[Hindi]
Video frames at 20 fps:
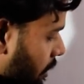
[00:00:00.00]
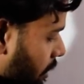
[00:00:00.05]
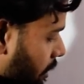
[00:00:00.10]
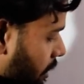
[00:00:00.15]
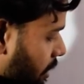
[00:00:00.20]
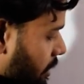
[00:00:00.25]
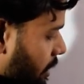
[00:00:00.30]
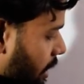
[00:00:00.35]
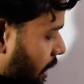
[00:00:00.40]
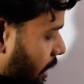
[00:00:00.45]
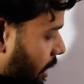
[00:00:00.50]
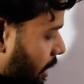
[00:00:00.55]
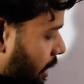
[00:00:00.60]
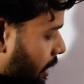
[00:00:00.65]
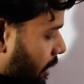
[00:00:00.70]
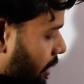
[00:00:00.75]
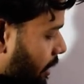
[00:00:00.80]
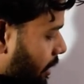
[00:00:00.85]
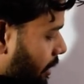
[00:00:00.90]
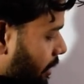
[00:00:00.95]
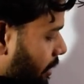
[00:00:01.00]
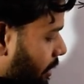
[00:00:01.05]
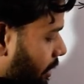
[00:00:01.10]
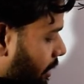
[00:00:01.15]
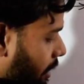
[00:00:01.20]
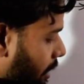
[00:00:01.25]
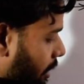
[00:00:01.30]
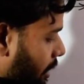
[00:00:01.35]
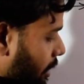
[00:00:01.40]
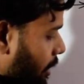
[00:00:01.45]
नहीं जा रहा है
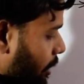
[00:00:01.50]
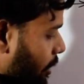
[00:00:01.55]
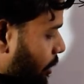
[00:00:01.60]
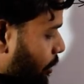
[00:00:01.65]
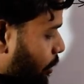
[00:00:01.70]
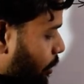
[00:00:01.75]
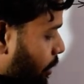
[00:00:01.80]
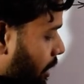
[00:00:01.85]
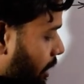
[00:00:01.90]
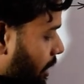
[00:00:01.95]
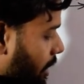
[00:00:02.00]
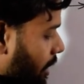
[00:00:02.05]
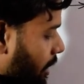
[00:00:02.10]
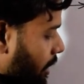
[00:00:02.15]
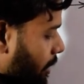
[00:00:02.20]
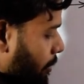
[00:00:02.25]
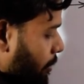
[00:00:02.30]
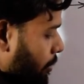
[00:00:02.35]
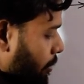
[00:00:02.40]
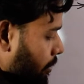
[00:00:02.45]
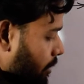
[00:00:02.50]
ठीक है तो यहाँ क्या करें